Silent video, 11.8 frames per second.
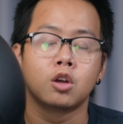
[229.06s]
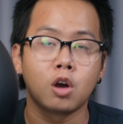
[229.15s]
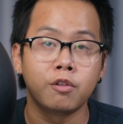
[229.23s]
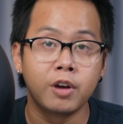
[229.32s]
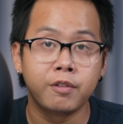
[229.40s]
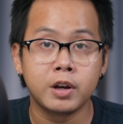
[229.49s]

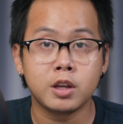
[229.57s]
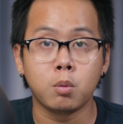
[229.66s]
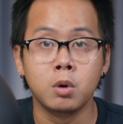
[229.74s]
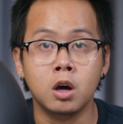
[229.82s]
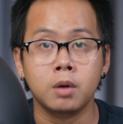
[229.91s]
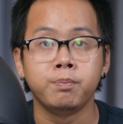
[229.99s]
còn về phần trọng
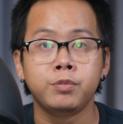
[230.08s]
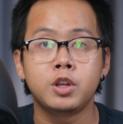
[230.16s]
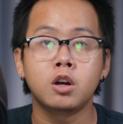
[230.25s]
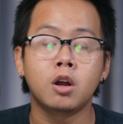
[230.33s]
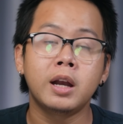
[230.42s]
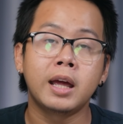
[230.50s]
lượng chiếc
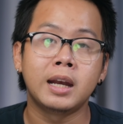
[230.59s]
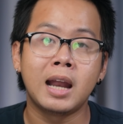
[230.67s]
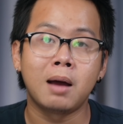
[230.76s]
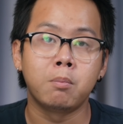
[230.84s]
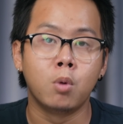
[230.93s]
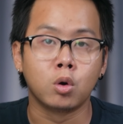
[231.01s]
nón này
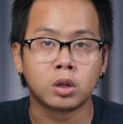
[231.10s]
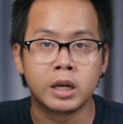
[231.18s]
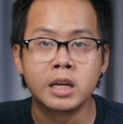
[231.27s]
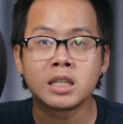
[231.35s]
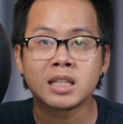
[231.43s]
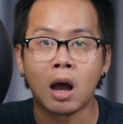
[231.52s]
nặng 1
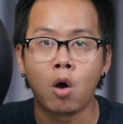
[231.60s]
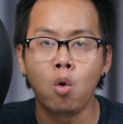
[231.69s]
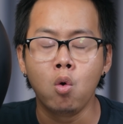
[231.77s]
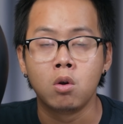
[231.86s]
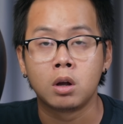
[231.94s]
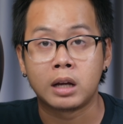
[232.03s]
kg 6
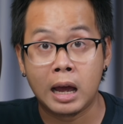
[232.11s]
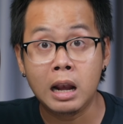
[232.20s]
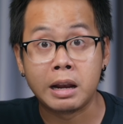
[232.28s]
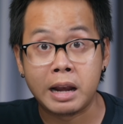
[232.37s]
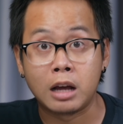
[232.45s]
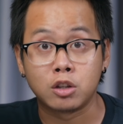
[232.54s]
khá
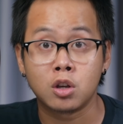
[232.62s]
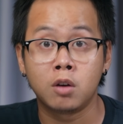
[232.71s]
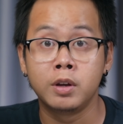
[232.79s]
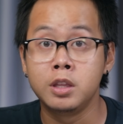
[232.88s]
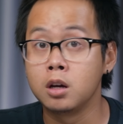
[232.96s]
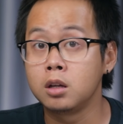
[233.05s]
là nặng so
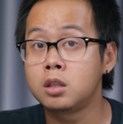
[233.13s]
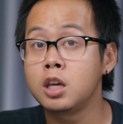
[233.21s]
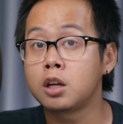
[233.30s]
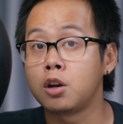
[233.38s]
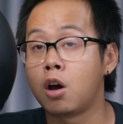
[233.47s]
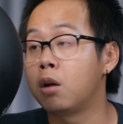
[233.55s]
với những
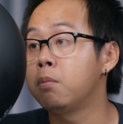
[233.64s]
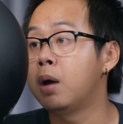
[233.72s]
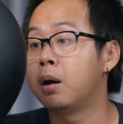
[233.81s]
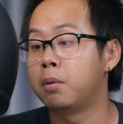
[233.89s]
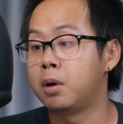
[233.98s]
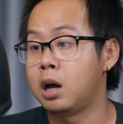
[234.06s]
chiếc nón mà
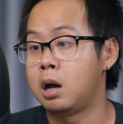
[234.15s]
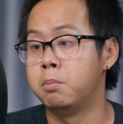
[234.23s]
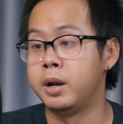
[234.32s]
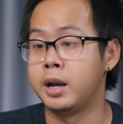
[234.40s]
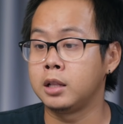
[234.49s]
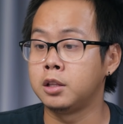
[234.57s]
à,
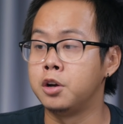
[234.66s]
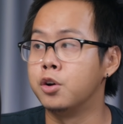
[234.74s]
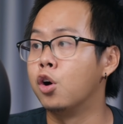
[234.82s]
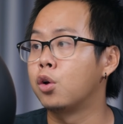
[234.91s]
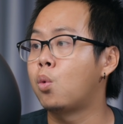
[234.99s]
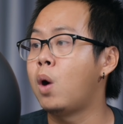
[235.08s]
mình đã từng
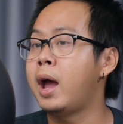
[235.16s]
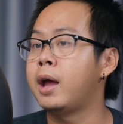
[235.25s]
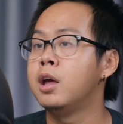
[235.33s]
đội qua